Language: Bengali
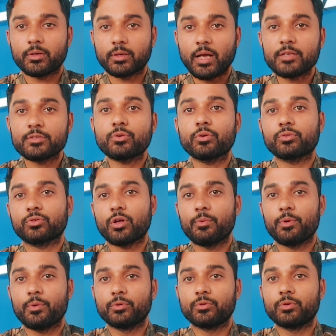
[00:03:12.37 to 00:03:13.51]
কাজ করতে হবে
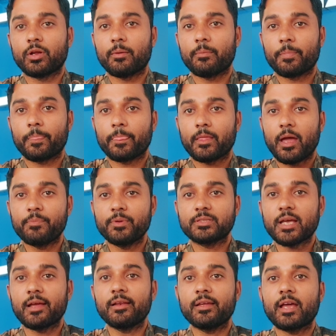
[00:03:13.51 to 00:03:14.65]
বন্ধুরা আপনি
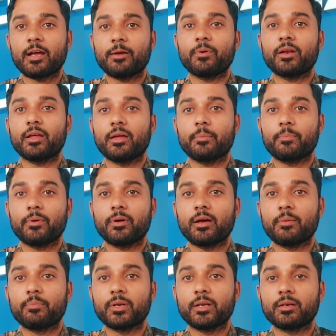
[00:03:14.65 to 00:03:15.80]
চাইলে একবারে
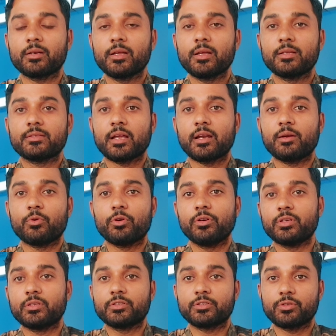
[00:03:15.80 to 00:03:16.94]
আপনার চ্যানেল
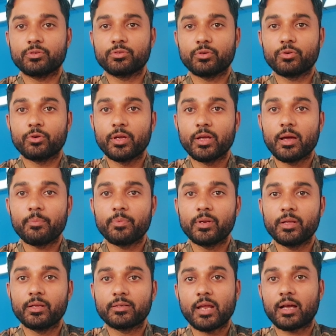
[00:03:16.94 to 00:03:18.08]
মনিটাইজেশন টোন হয়ে আপনি
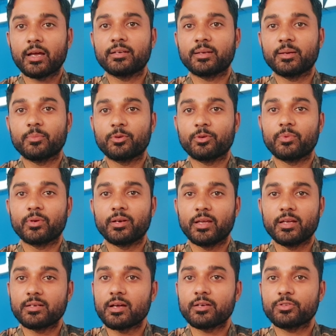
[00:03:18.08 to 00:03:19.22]
টাকা ইনকাম করবেন
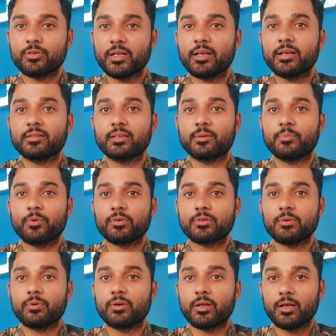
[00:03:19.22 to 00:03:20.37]
এটা আসলে এখান থেকে
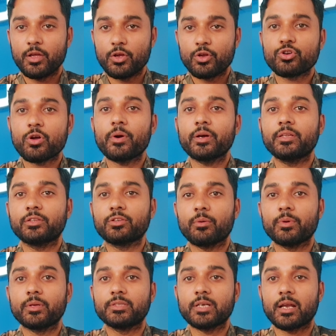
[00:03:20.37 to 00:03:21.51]
পসিবল না সময় দিতে
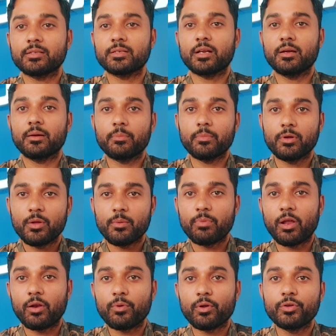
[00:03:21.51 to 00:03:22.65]
হবে যারা যারা
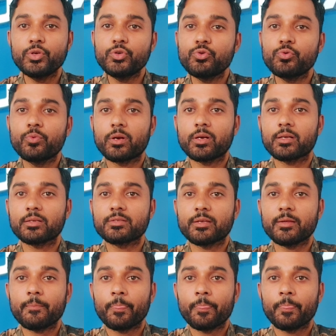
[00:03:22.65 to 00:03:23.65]
ভালো ভালো ইউটিউবাররা আছে